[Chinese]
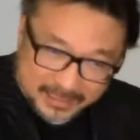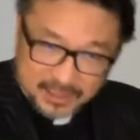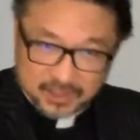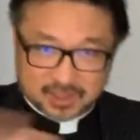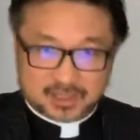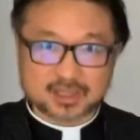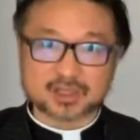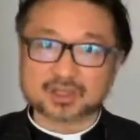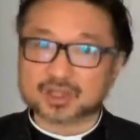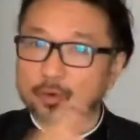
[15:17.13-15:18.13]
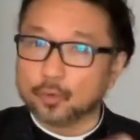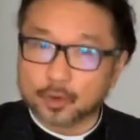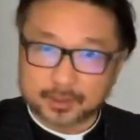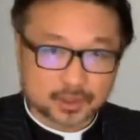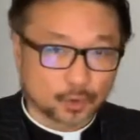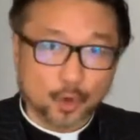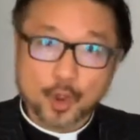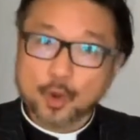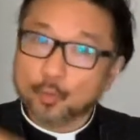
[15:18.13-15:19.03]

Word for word: 一次经过的时候，